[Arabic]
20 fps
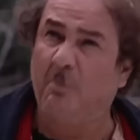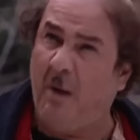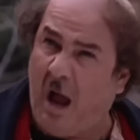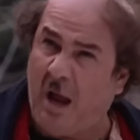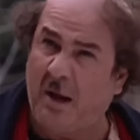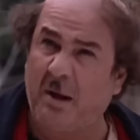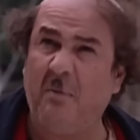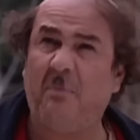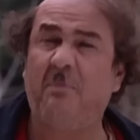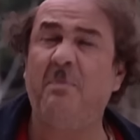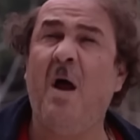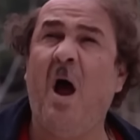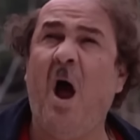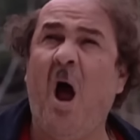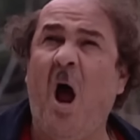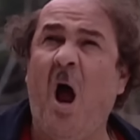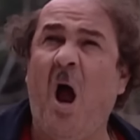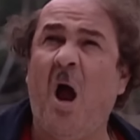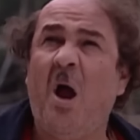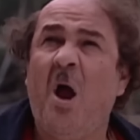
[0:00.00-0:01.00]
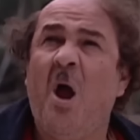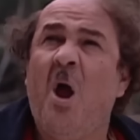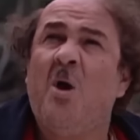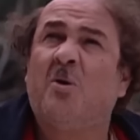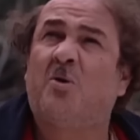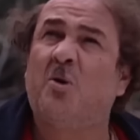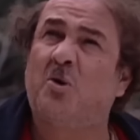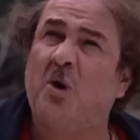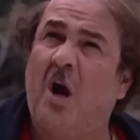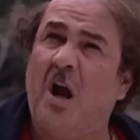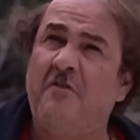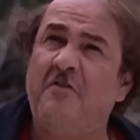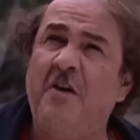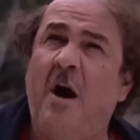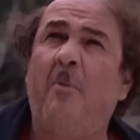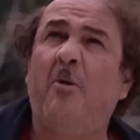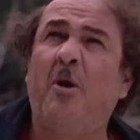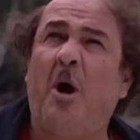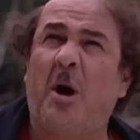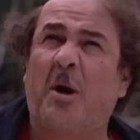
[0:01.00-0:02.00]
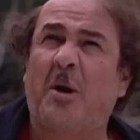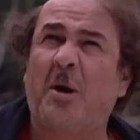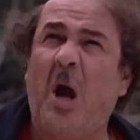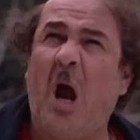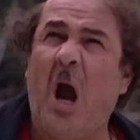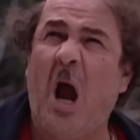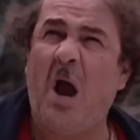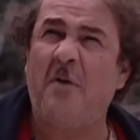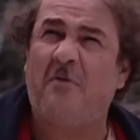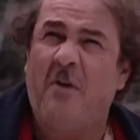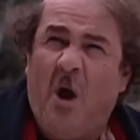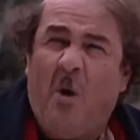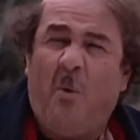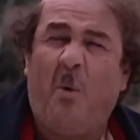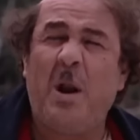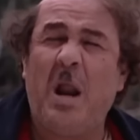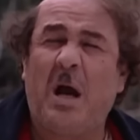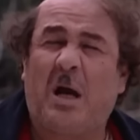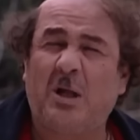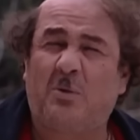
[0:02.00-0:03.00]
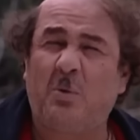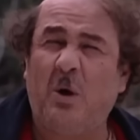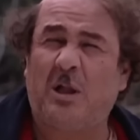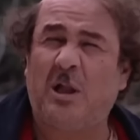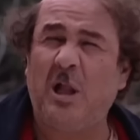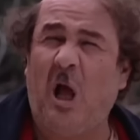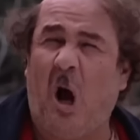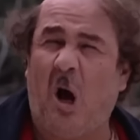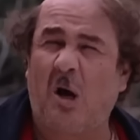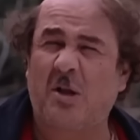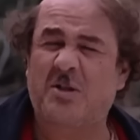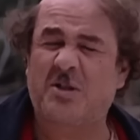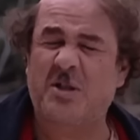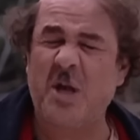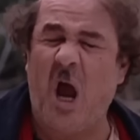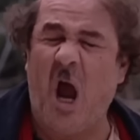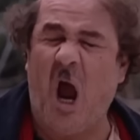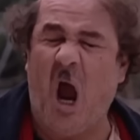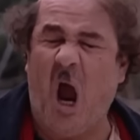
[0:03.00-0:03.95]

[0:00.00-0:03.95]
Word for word: شو بعرفنا؟ شو شايفني ابو العراف ولا كنت وقت الحادثه؟